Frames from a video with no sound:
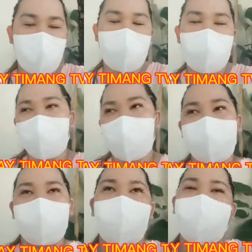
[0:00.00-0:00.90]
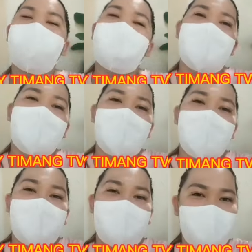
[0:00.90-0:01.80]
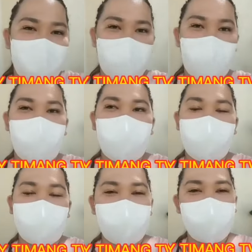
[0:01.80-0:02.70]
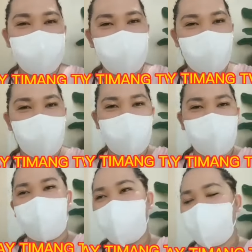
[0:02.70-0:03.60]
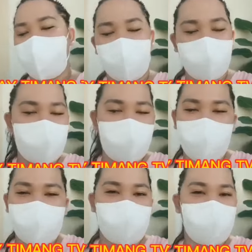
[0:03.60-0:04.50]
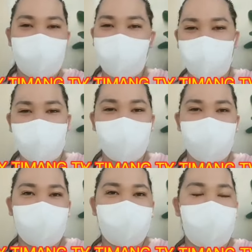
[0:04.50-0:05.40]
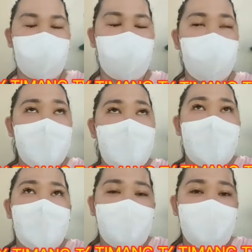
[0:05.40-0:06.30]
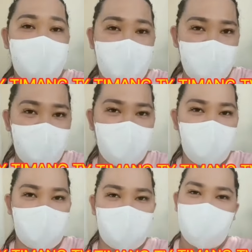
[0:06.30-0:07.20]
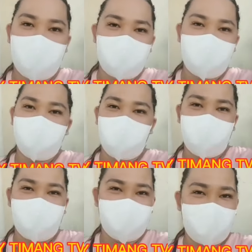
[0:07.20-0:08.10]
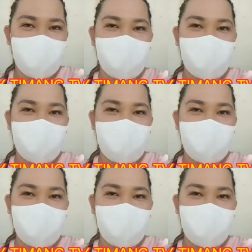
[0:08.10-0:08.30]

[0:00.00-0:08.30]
So, yan, happy birthday Dimple and more birthdays to come. Pagka, pagbutihin mo yung pag-aaral mo, Inday.